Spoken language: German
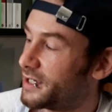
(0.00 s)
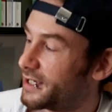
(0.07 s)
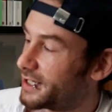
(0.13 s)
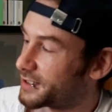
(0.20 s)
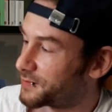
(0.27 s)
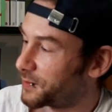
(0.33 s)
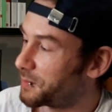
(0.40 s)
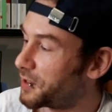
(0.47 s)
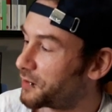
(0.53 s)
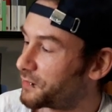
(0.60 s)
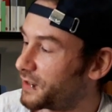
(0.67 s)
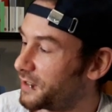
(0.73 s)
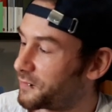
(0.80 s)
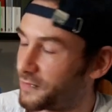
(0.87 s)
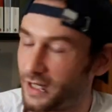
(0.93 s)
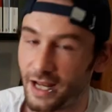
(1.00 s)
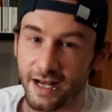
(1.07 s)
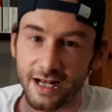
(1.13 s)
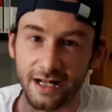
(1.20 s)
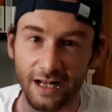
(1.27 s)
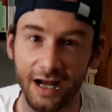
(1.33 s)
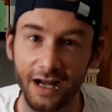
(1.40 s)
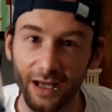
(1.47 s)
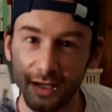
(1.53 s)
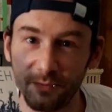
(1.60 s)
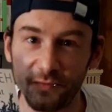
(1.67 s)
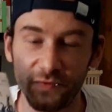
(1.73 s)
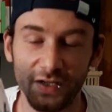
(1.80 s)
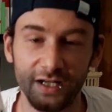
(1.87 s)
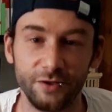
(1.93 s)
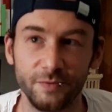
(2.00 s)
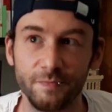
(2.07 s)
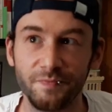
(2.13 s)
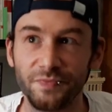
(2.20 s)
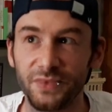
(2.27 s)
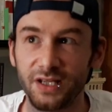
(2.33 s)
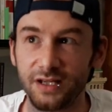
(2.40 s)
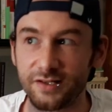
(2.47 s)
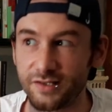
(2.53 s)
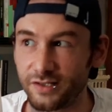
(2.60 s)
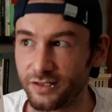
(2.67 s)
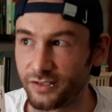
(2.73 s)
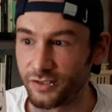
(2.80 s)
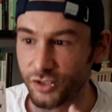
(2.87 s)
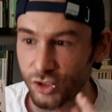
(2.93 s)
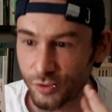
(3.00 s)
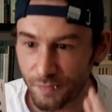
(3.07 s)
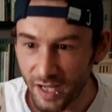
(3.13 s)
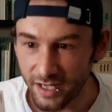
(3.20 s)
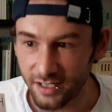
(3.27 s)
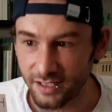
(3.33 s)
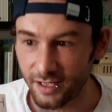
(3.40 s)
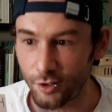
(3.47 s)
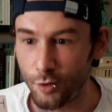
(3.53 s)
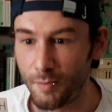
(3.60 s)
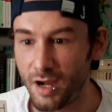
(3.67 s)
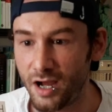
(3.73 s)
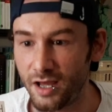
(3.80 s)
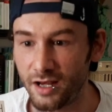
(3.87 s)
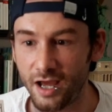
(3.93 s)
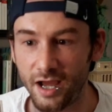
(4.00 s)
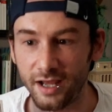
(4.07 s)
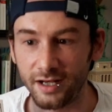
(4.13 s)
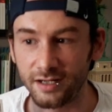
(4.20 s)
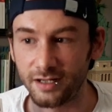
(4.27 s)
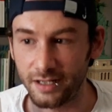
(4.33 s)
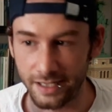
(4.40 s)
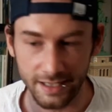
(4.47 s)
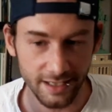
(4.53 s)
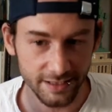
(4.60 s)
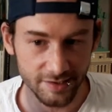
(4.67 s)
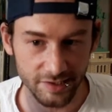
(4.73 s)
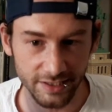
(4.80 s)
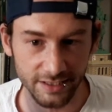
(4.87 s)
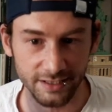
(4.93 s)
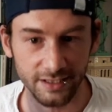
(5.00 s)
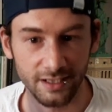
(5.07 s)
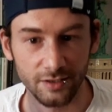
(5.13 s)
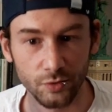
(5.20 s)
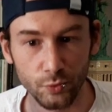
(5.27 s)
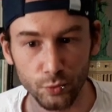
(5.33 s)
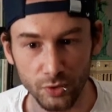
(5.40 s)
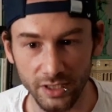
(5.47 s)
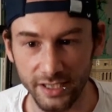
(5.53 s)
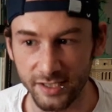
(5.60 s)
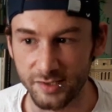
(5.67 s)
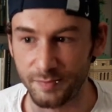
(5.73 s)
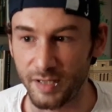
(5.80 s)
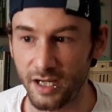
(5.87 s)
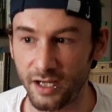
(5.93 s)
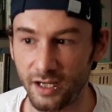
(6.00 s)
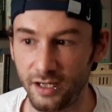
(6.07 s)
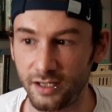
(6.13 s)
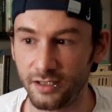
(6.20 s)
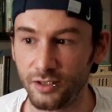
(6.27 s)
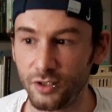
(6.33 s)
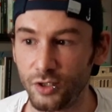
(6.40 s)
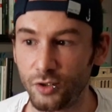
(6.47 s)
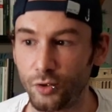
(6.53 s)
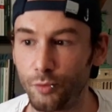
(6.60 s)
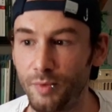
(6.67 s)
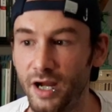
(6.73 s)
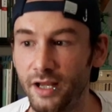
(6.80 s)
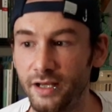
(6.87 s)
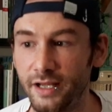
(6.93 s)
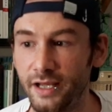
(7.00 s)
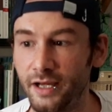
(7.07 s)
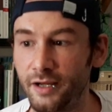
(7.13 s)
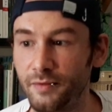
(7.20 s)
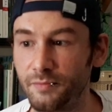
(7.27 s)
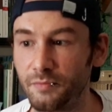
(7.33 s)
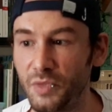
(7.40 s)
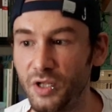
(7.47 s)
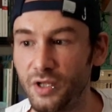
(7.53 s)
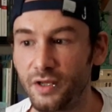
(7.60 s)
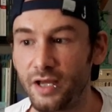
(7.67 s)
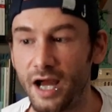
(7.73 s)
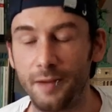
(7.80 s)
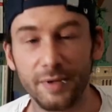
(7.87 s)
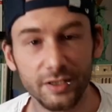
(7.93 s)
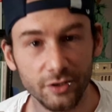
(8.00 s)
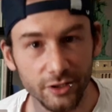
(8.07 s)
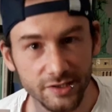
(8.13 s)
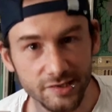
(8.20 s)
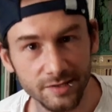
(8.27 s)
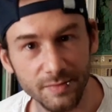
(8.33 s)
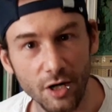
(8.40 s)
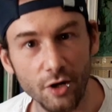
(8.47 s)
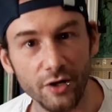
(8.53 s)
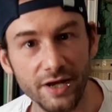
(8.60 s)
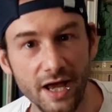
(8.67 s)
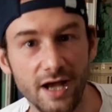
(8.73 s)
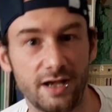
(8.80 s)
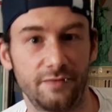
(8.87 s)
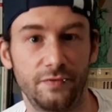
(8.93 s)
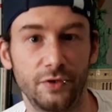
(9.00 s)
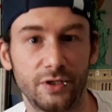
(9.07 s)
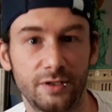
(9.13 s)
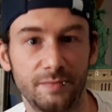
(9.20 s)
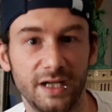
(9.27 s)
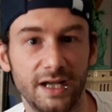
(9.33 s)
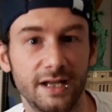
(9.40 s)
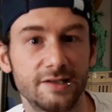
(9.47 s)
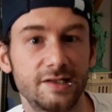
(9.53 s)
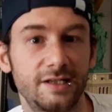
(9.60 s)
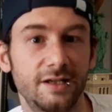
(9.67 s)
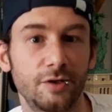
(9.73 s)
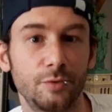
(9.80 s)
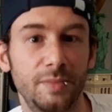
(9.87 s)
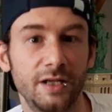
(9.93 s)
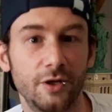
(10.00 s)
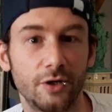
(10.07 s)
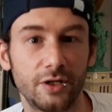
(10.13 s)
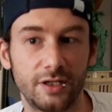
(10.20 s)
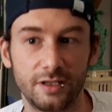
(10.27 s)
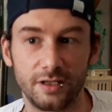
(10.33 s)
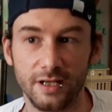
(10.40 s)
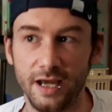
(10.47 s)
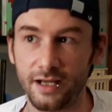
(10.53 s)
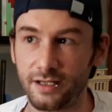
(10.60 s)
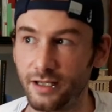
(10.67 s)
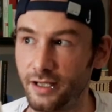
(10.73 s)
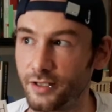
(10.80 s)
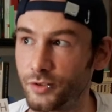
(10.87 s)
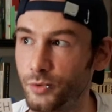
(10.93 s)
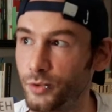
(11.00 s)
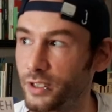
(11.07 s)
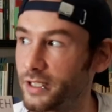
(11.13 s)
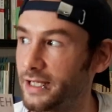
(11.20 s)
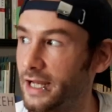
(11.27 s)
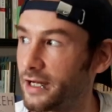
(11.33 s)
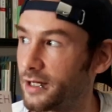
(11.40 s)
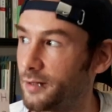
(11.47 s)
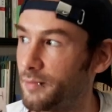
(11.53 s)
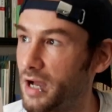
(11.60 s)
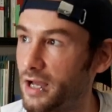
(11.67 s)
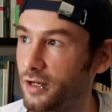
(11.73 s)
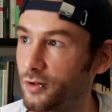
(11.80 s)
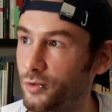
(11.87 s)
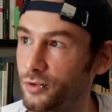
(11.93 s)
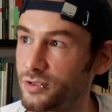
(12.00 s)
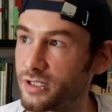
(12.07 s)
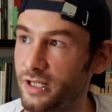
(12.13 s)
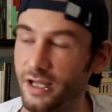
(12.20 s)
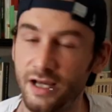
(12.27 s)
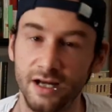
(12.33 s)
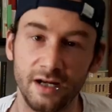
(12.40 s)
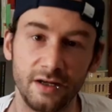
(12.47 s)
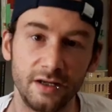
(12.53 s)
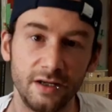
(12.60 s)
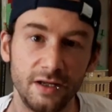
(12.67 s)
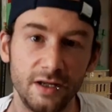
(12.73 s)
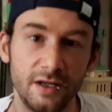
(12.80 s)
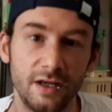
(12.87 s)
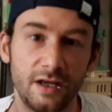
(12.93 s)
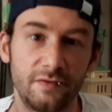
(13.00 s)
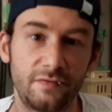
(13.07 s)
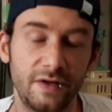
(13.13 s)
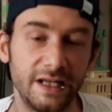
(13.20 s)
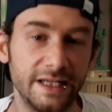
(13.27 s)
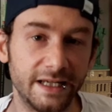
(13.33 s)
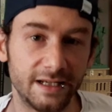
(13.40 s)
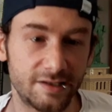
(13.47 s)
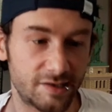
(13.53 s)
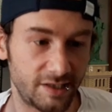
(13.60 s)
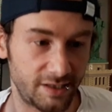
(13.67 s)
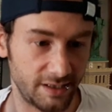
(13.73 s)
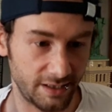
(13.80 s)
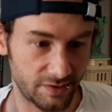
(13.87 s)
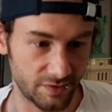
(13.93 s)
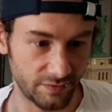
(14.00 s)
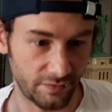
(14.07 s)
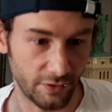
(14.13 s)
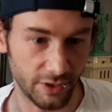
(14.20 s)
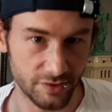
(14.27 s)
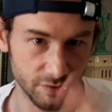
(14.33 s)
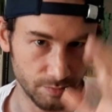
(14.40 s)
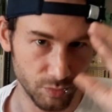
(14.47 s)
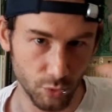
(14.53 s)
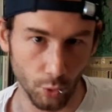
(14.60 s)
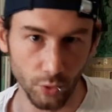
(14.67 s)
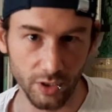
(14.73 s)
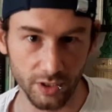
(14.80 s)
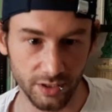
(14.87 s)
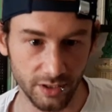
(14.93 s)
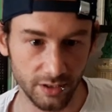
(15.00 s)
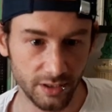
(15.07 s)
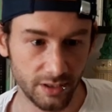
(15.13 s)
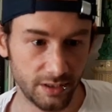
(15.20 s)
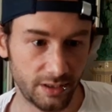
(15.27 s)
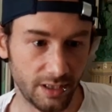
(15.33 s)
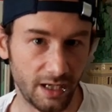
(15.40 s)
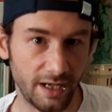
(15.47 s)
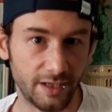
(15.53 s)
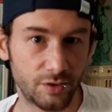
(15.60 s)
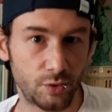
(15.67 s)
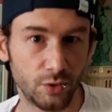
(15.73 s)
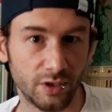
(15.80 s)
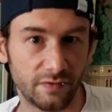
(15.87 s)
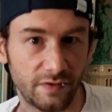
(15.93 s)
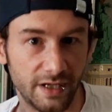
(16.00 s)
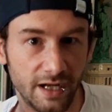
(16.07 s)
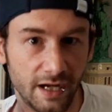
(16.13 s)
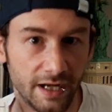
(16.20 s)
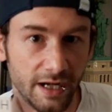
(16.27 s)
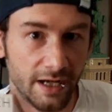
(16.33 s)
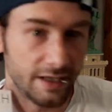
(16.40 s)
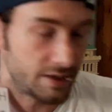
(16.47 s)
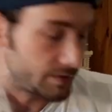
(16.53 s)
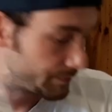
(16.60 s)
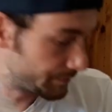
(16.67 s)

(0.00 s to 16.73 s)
Ist von mir auf jeden Fall eine klare Empfehlung. Ist ein spannender Roman, ein klar erzählter, gut lesbarer Roman, der aber trotzdem auch nachwirkt. Man kann sich darüber noch nach der Lektüre Gedanken machen und er verliert sich nicht sofort im Dunkeln der Lektüre-Vergangenheit.